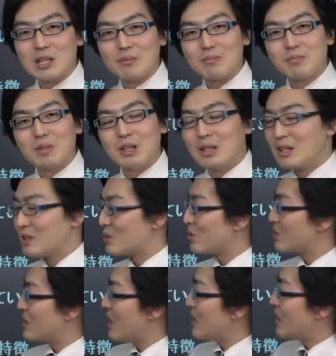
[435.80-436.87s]
いそ
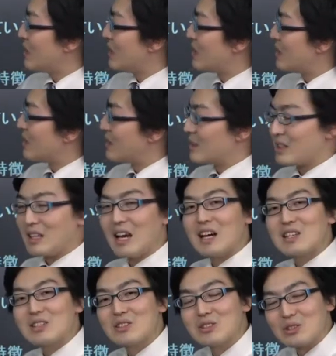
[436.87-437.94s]
して
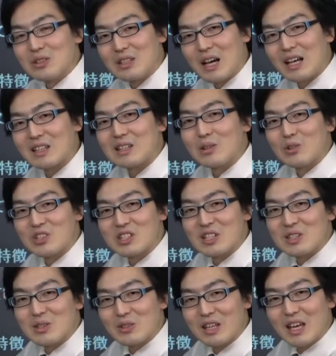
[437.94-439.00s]
安くあってほしいで
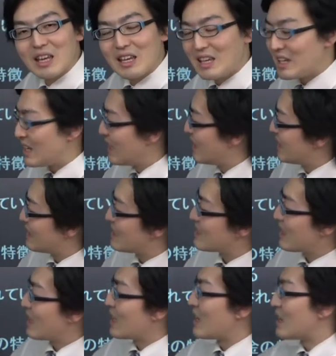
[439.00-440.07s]
すよねです
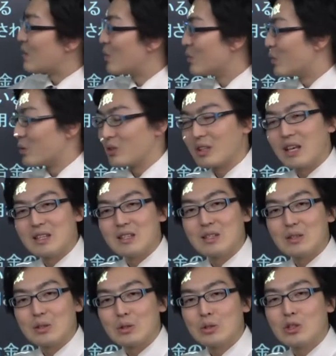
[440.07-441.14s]
からこの
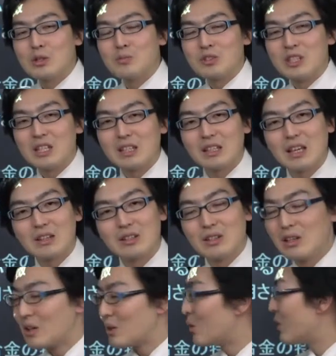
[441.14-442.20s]
鉄クロムニッケル
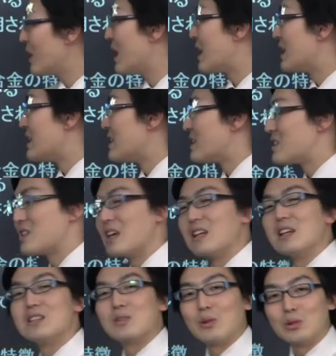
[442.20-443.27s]
これが
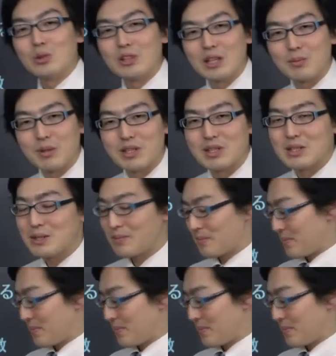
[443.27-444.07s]
ステンレス鋼となります。